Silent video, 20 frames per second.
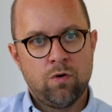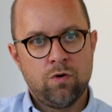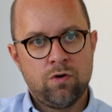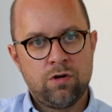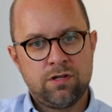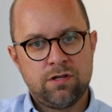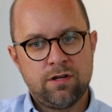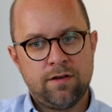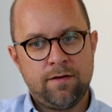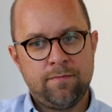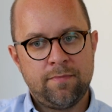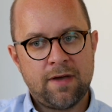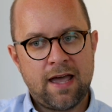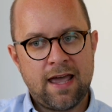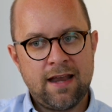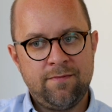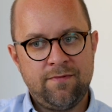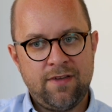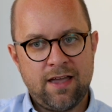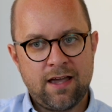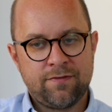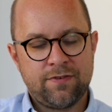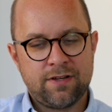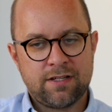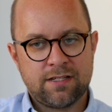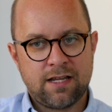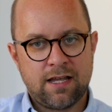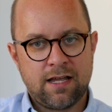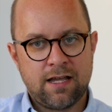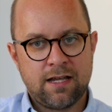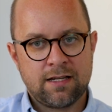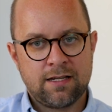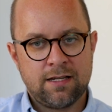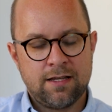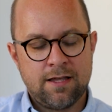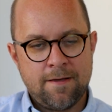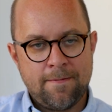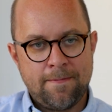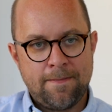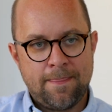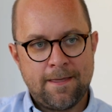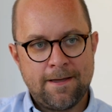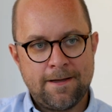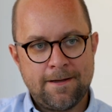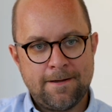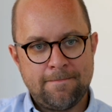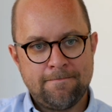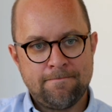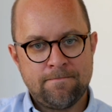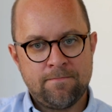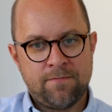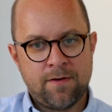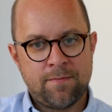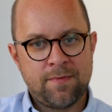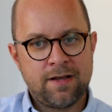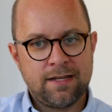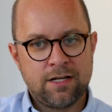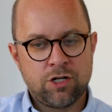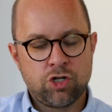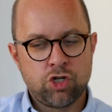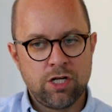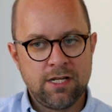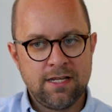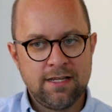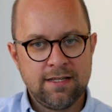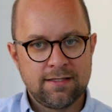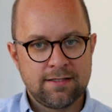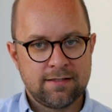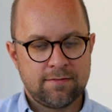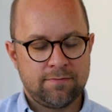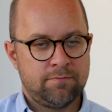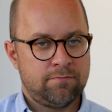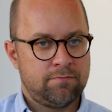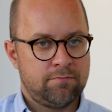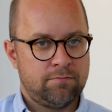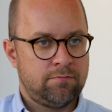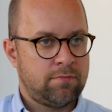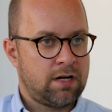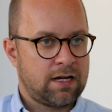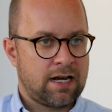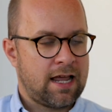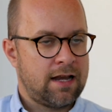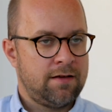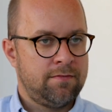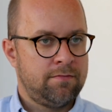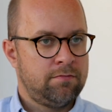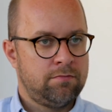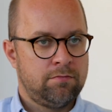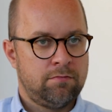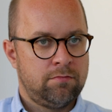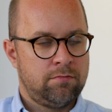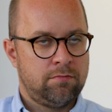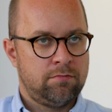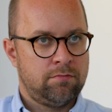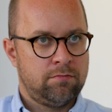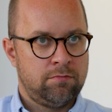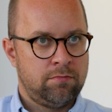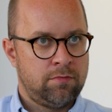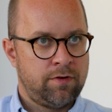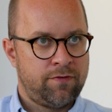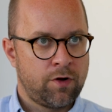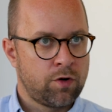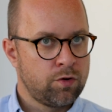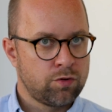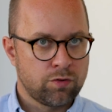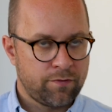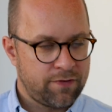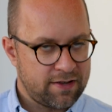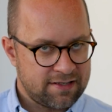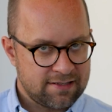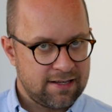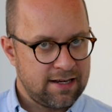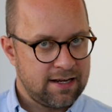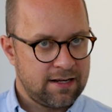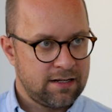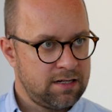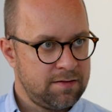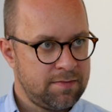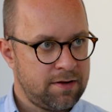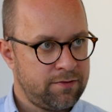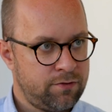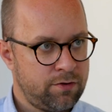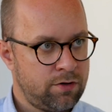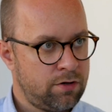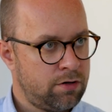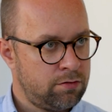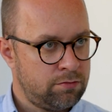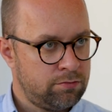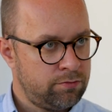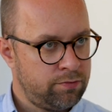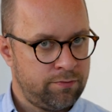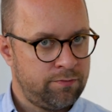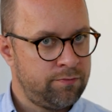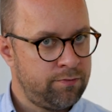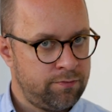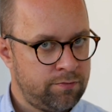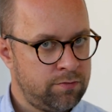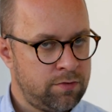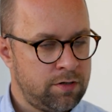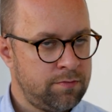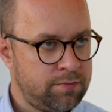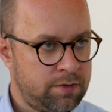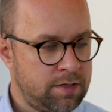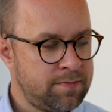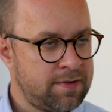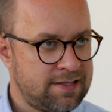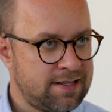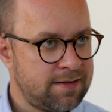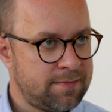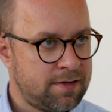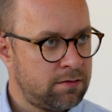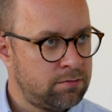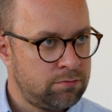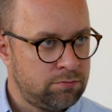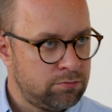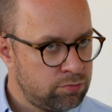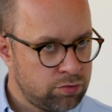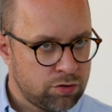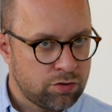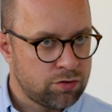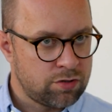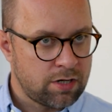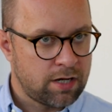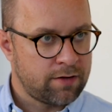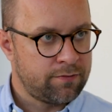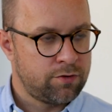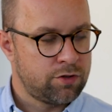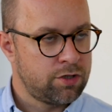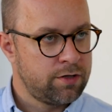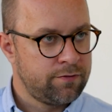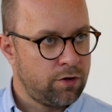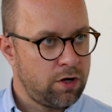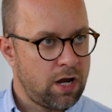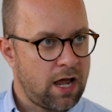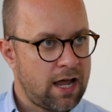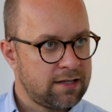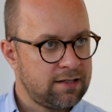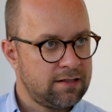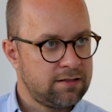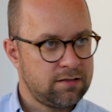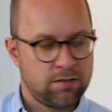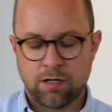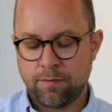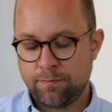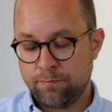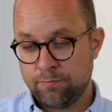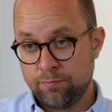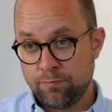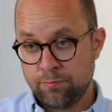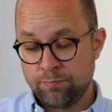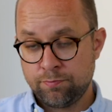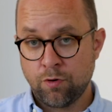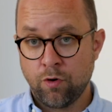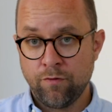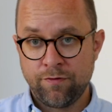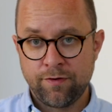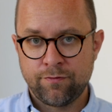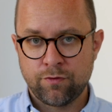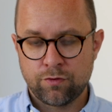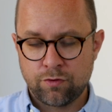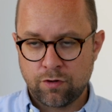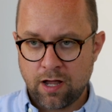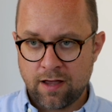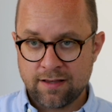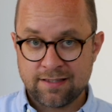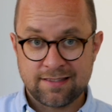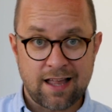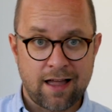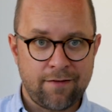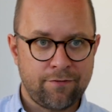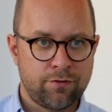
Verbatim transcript: Und ähm, bei einem Werkvertrag, ähm, wenn man den schließt, man kann eine Vergütung festlegen, die man für die, die man selber sozusagen für sinnvoll achtet. Ich habe Profi-Starfotografen